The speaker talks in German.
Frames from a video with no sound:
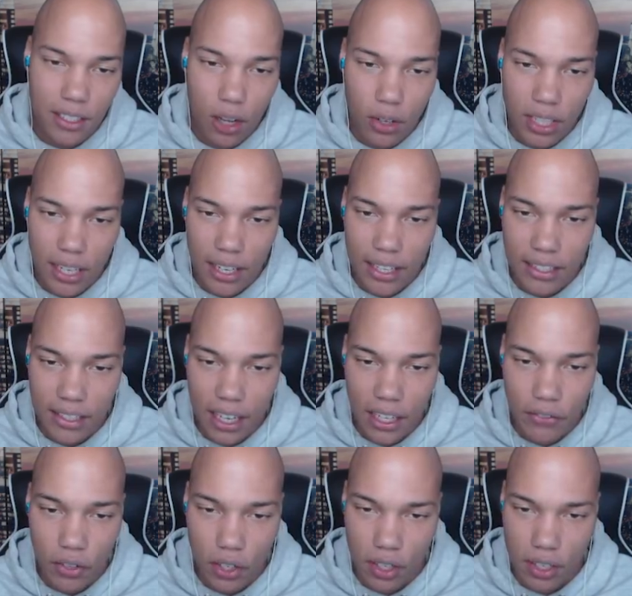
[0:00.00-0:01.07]
genau in der gleichen
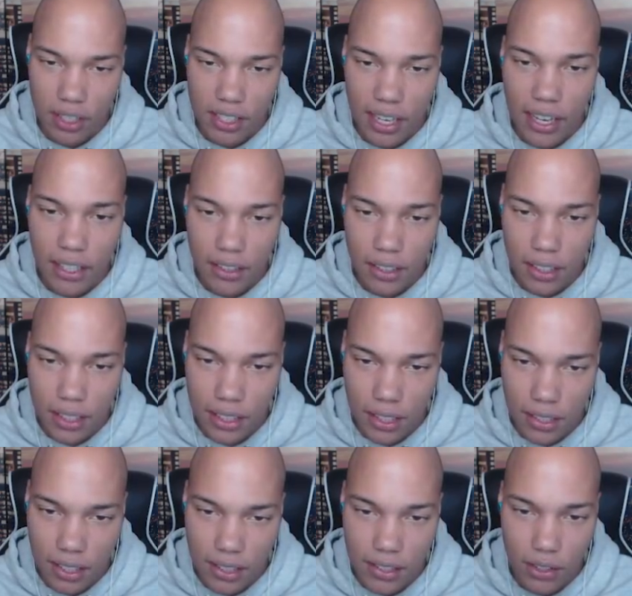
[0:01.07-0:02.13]
Reihenfolge gezeigt. Ne? Das hier
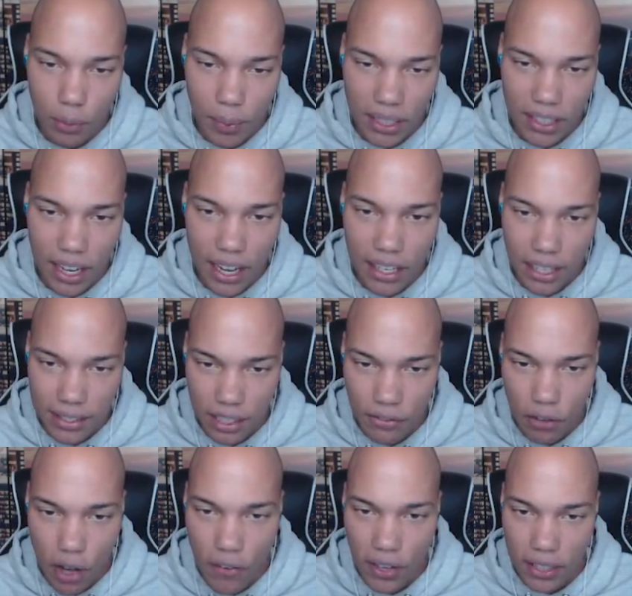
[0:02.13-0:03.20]
ist jetzt die Nummer 3, das
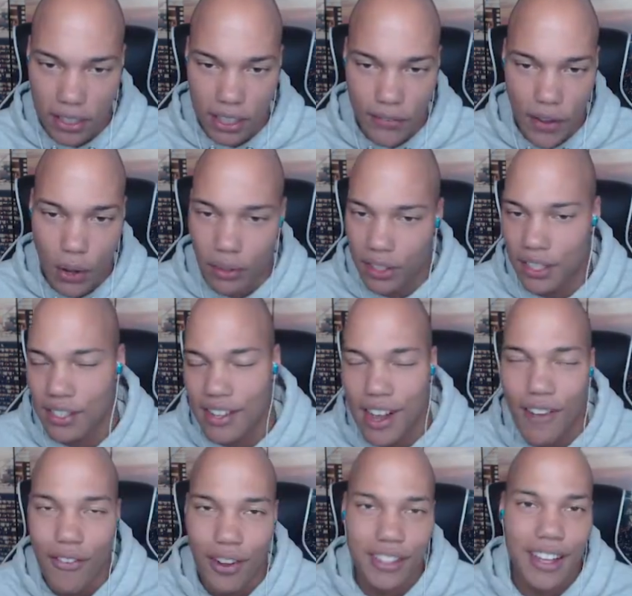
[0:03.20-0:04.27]
davor war die 2 und das
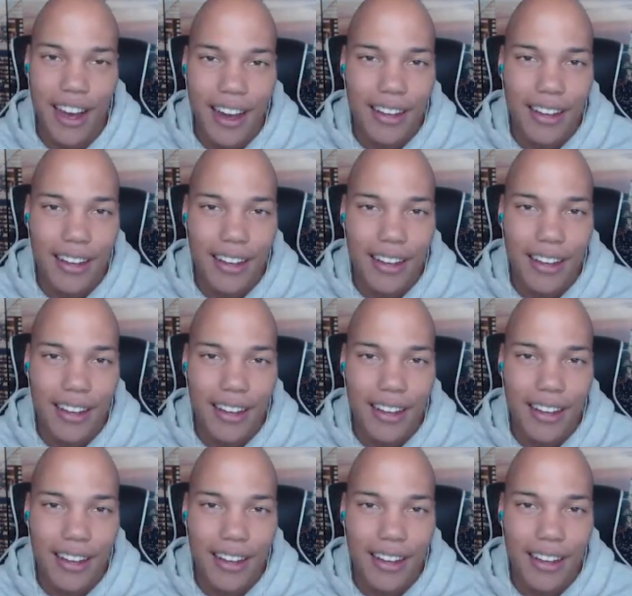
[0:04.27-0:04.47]
davor die